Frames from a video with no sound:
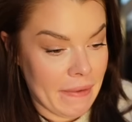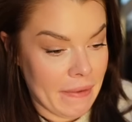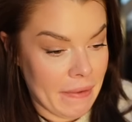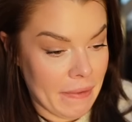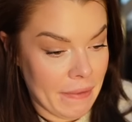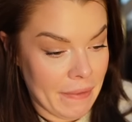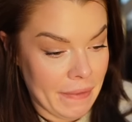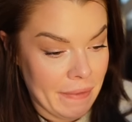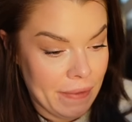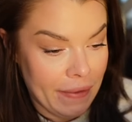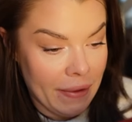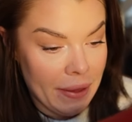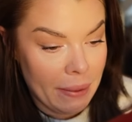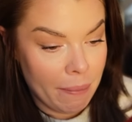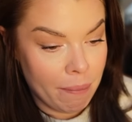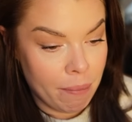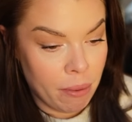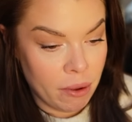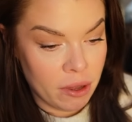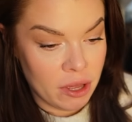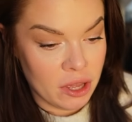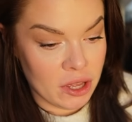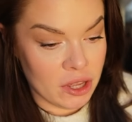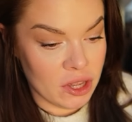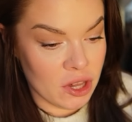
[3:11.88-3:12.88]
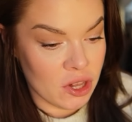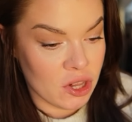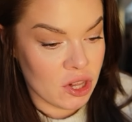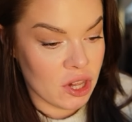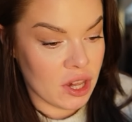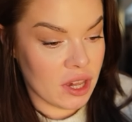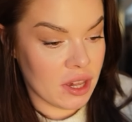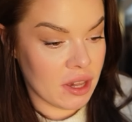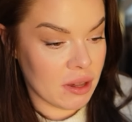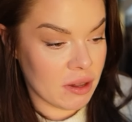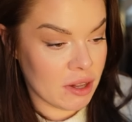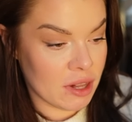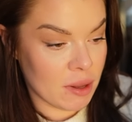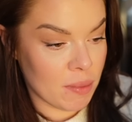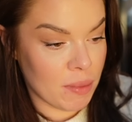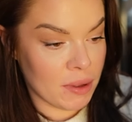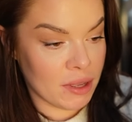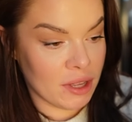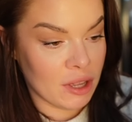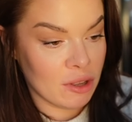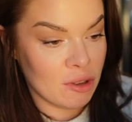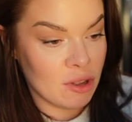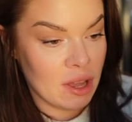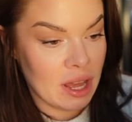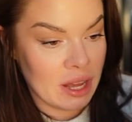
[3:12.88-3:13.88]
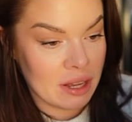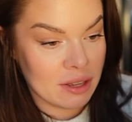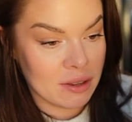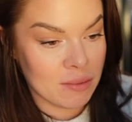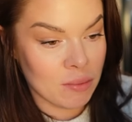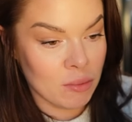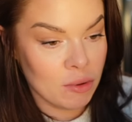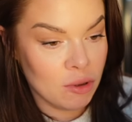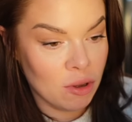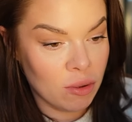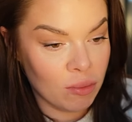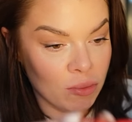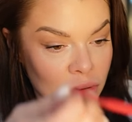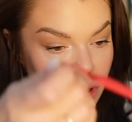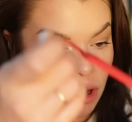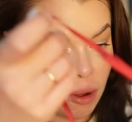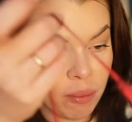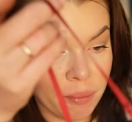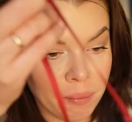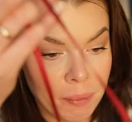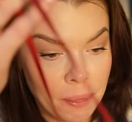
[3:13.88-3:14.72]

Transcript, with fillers: i, i boję się, że, że będzie to jak z moją tą,